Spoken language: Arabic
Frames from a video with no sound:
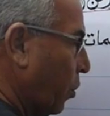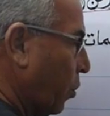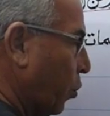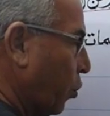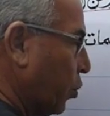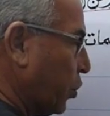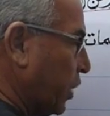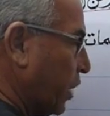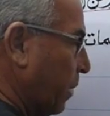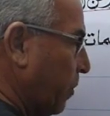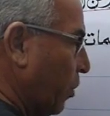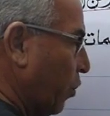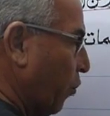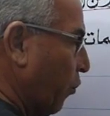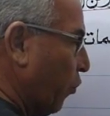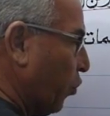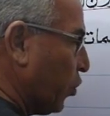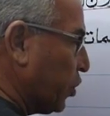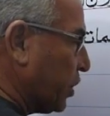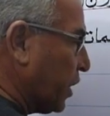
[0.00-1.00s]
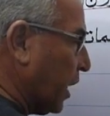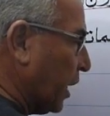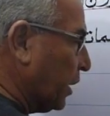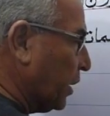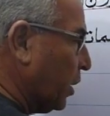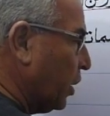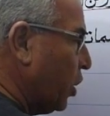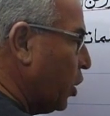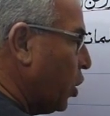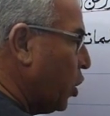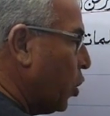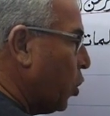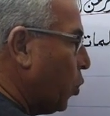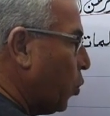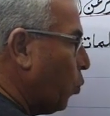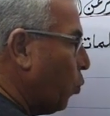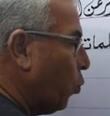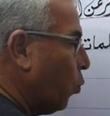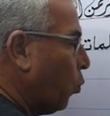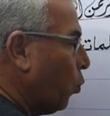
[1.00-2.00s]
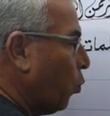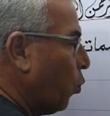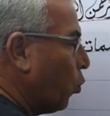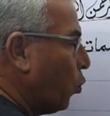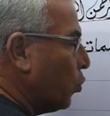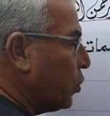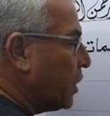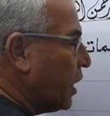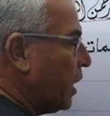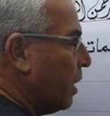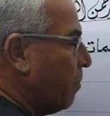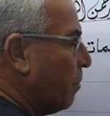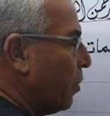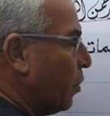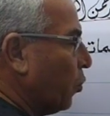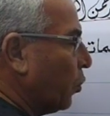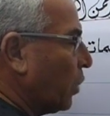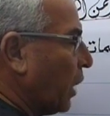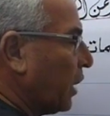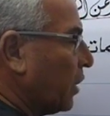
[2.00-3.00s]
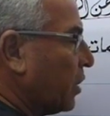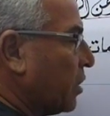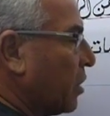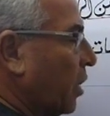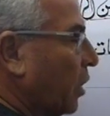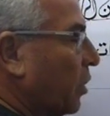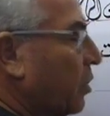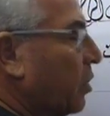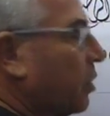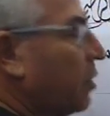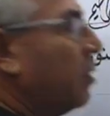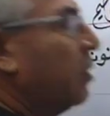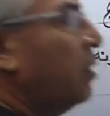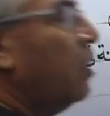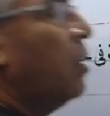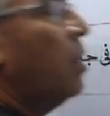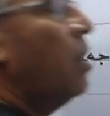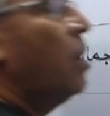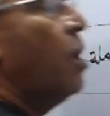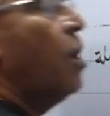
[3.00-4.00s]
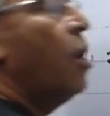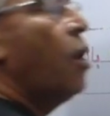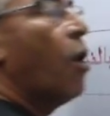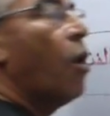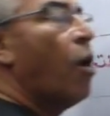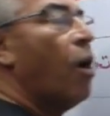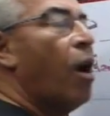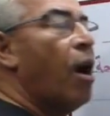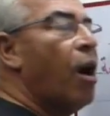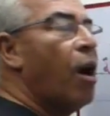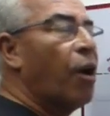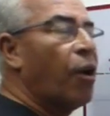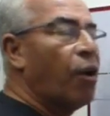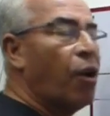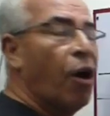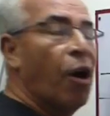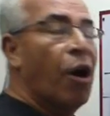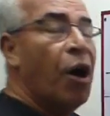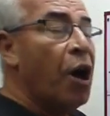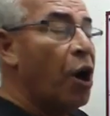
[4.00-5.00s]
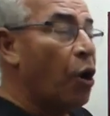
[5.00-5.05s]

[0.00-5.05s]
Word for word: جزء منه فوق السطر وجزئين منه تحت السطر قارا